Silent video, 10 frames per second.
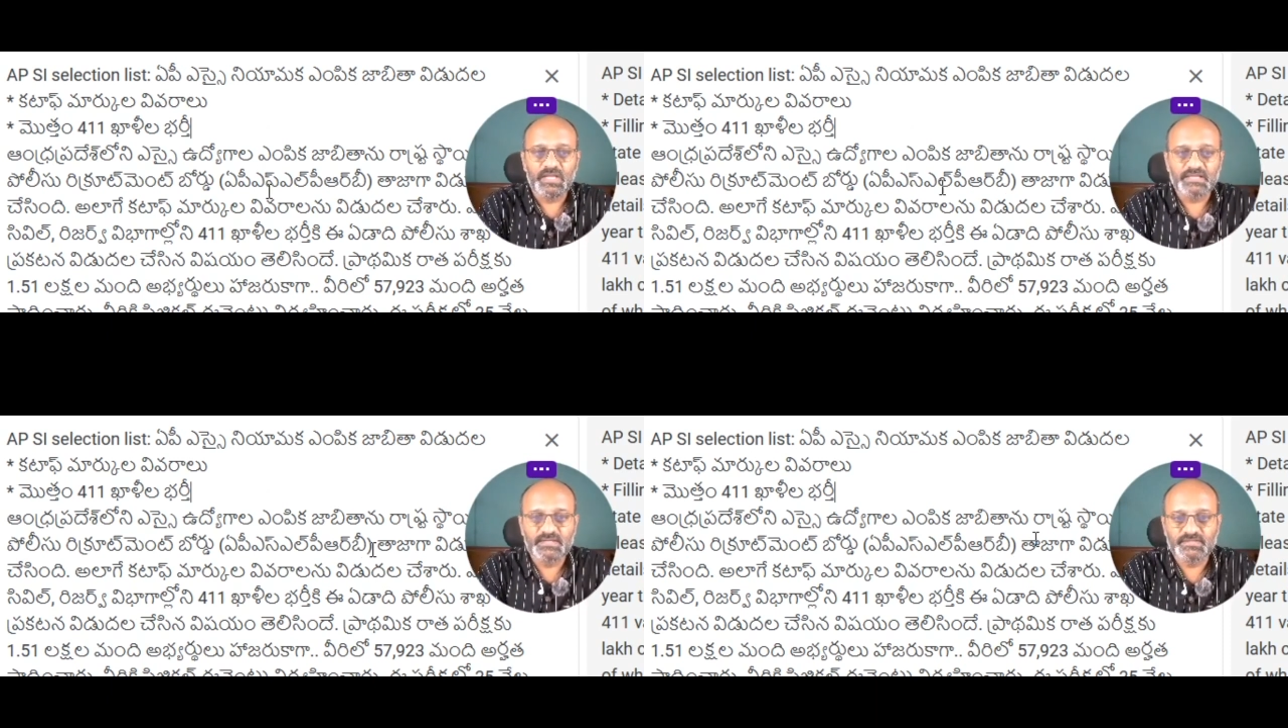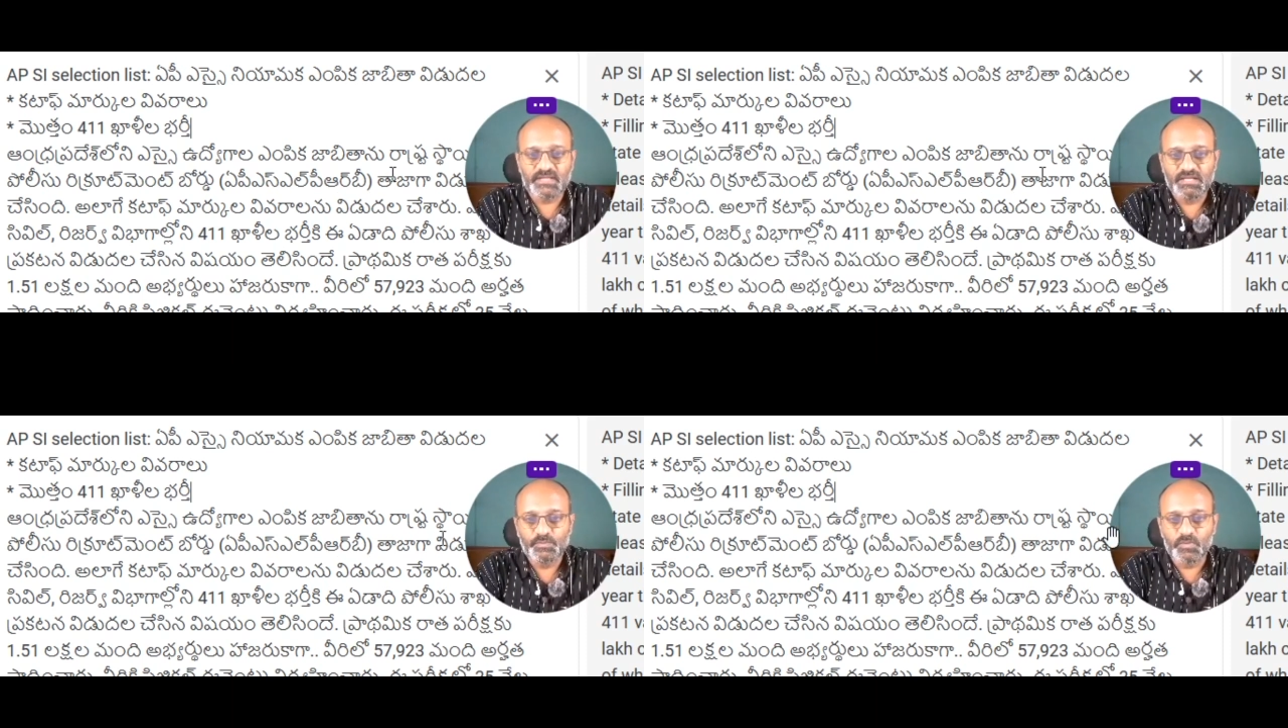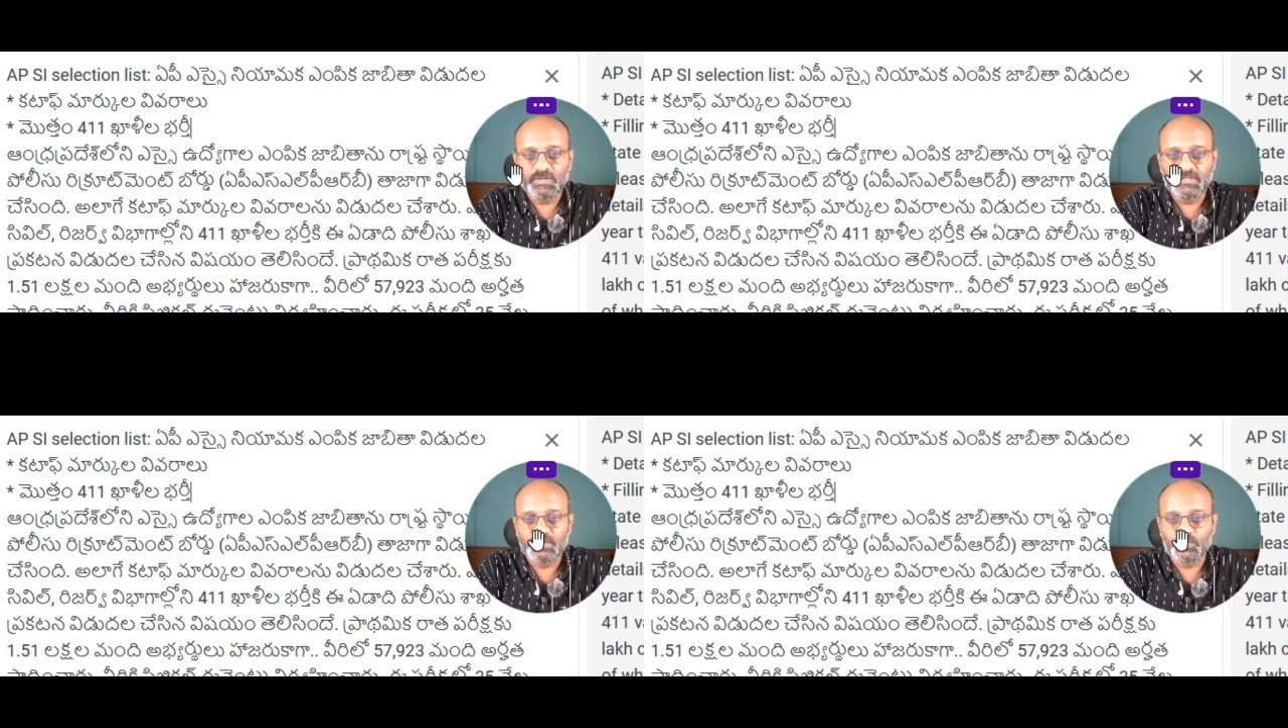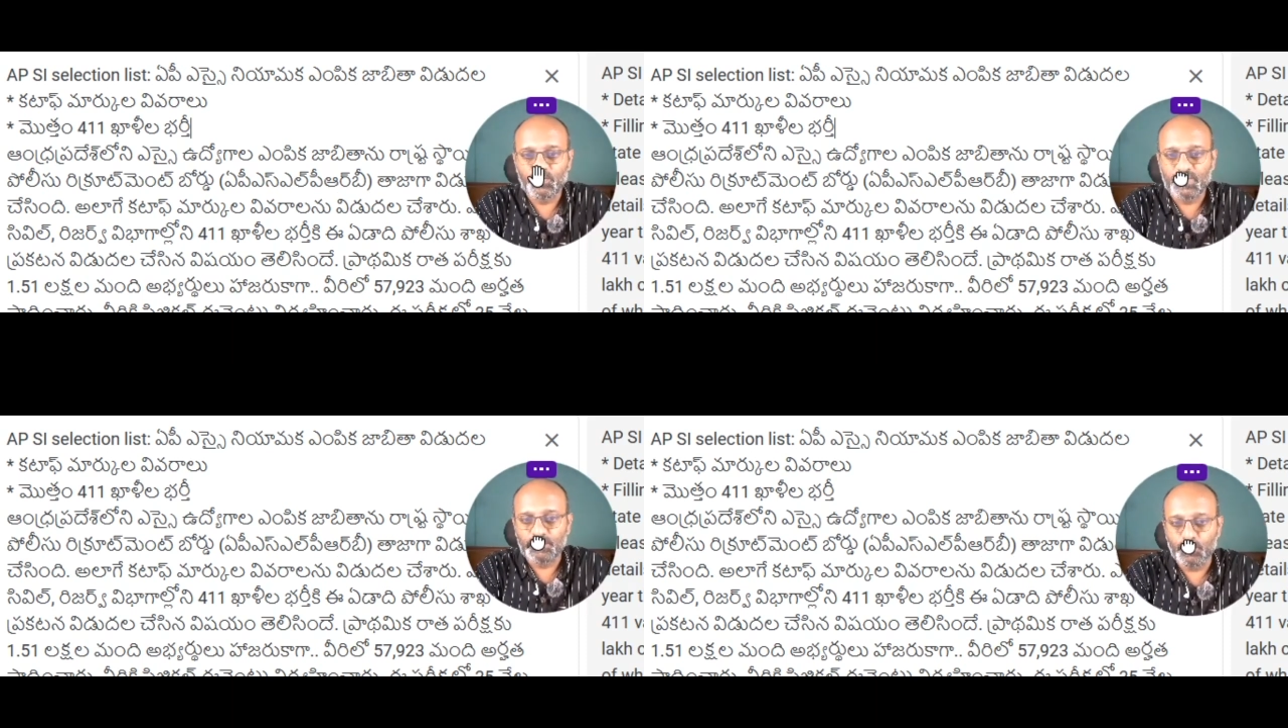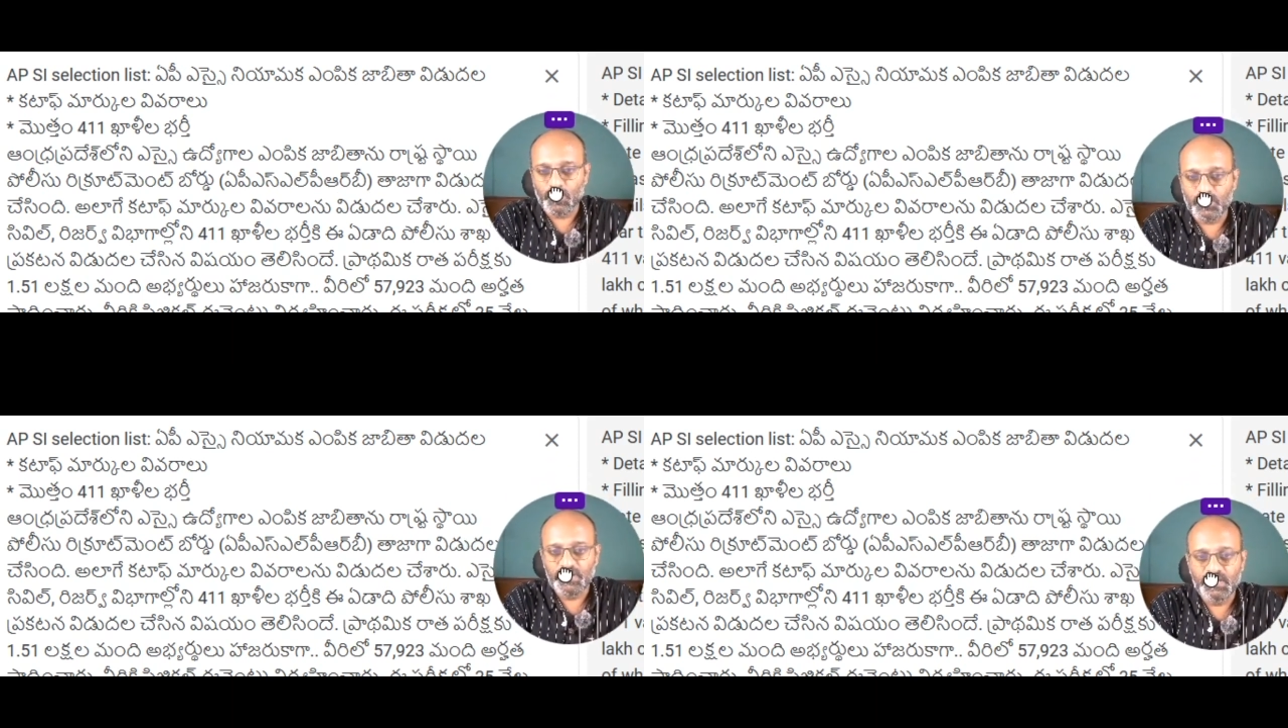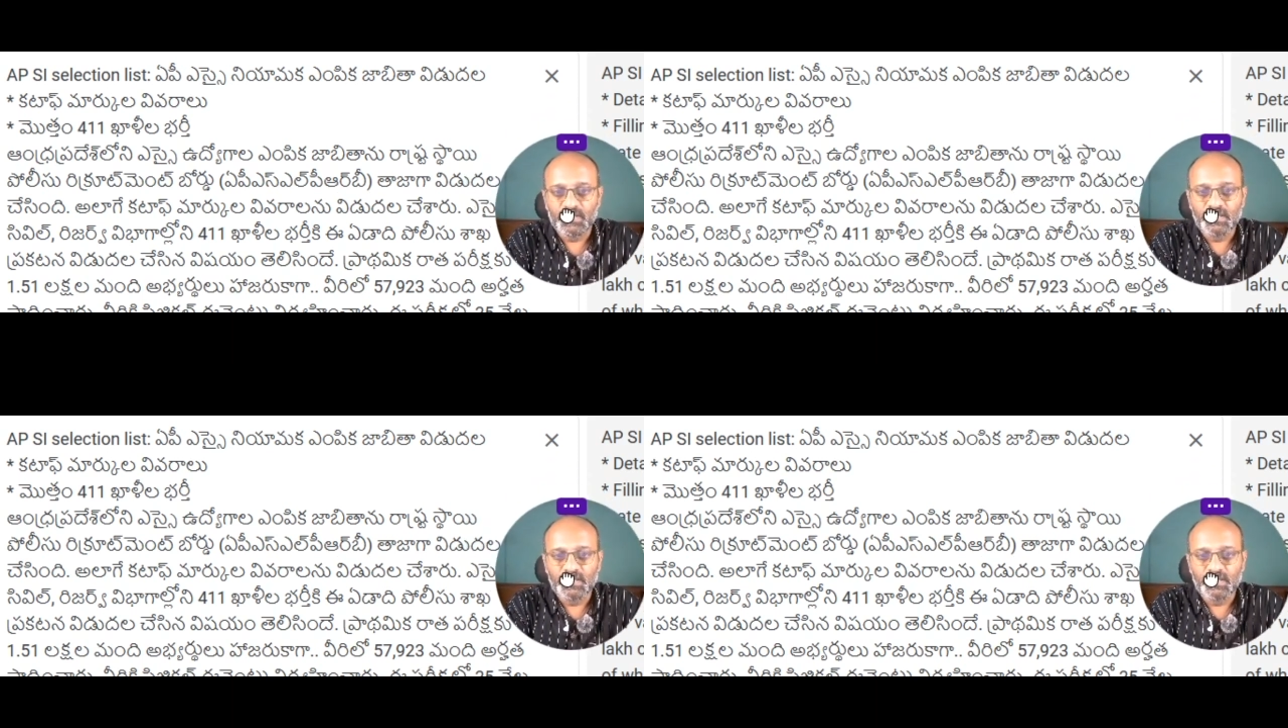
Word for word: రాష్ట్ర స్థాయి పోలీస్ రిక్రూట్మెంట్ బోర్డు